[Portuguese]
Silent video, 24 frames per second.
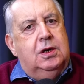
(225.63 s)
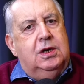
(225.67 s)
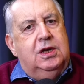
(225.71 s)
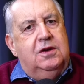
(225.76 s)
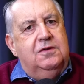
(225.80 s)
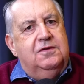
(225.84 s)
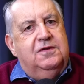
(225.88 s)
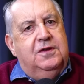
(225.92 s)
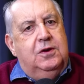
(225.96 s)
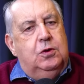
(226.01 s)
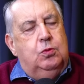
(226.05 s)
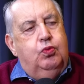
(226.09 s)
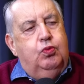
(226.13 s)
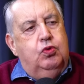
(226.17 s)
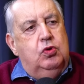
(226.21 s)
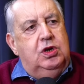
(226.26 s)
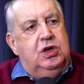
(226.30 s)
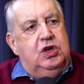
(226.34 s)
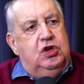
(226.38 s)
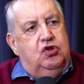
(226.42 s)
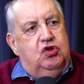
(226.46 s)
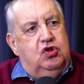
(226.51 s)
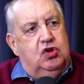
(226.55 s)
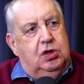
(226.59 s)
a questão
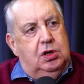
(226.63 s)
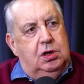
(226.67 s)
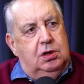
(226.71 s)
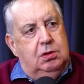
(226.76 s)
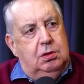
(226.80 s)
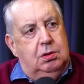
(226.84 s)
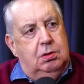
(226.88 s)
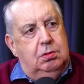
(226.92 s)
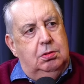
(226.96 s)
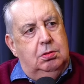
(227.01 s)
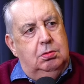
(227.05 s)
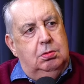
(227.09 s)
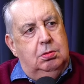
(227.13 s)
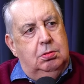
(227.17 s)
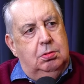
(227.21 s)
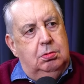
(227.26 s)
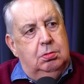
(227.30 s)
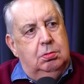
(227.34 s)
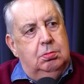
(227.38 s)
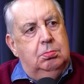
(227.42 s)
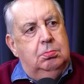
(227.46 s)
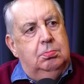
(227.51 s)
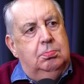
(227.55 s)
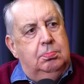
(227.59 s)
política. Eu também acho.